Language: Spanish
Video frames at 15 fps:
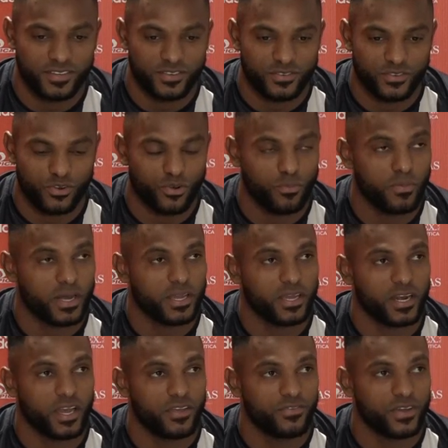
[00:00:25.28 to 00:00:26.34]
no nos marque
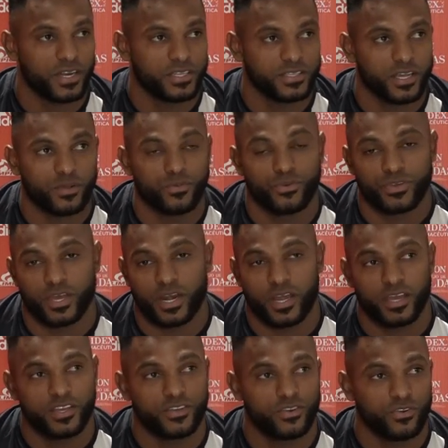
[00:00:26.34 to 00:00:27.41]
la diferencia como ya
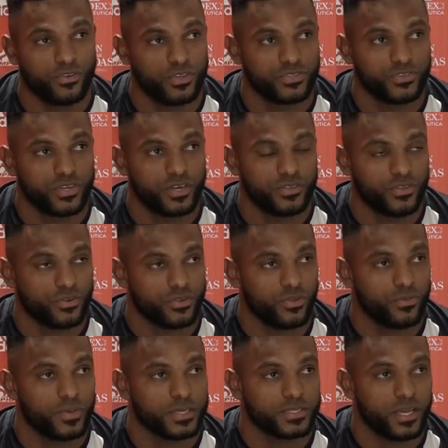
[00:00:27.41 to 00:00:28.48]
lo hizo el
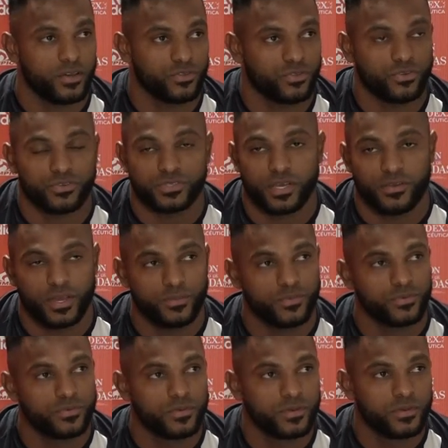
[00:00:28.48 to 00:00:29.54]
torneo pasado, todos
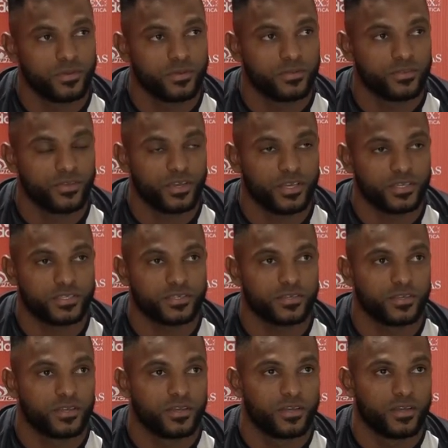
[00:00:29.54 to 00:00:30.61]
sabemos. Entonces,
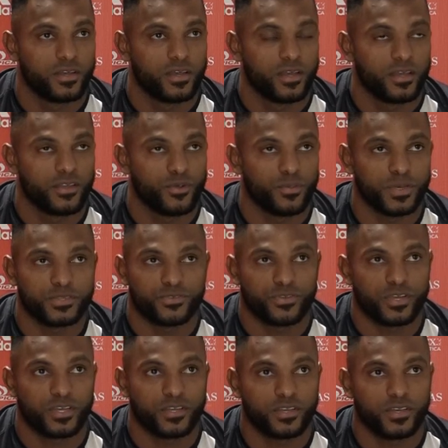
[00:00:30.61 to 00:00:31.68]
yo pienso
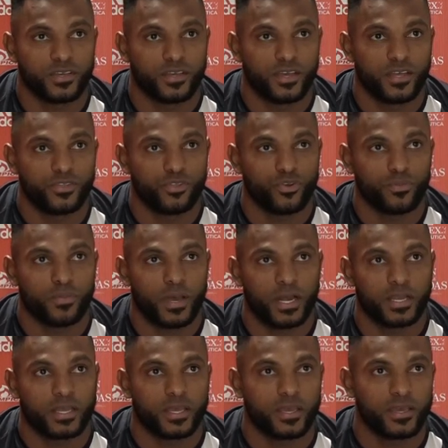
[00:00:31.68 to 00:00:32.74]
que es
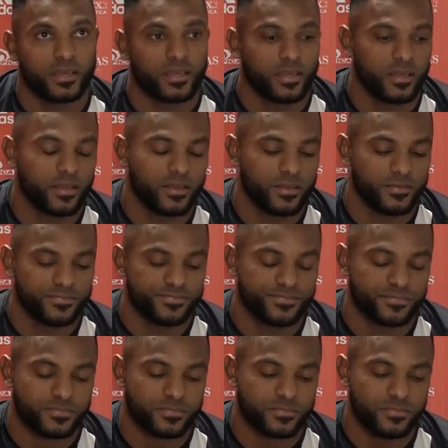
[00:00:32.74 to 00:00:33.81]
normal que,
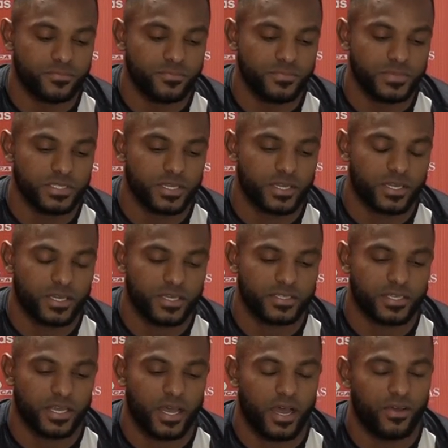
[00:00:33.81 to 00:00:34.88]
que,
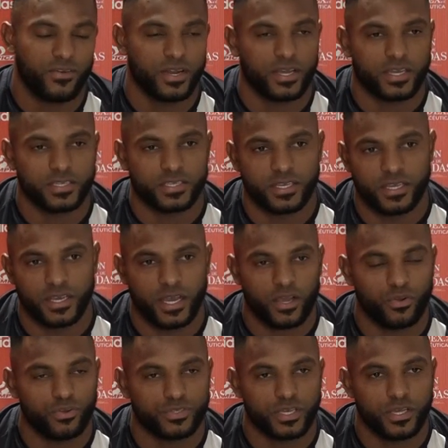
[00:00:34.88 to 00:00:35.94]
se hable, que se diga
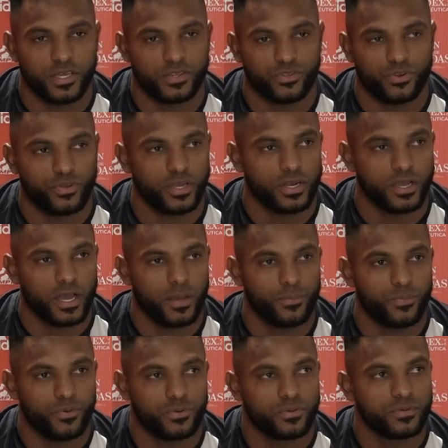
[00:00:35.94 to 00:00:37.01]
cosas dentro del
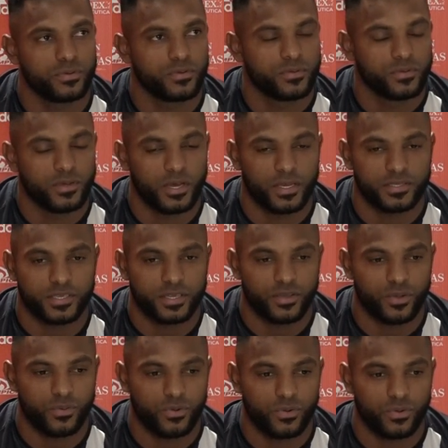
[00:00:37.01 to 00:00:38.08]
campo, así
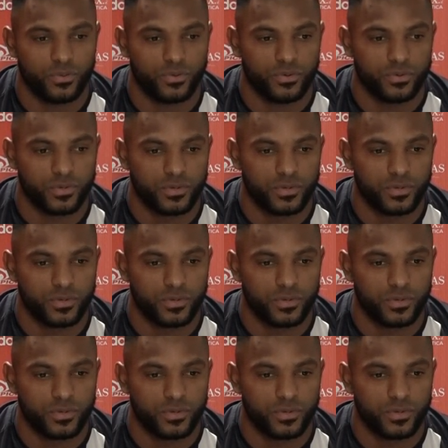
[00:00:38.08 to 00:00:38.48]
como,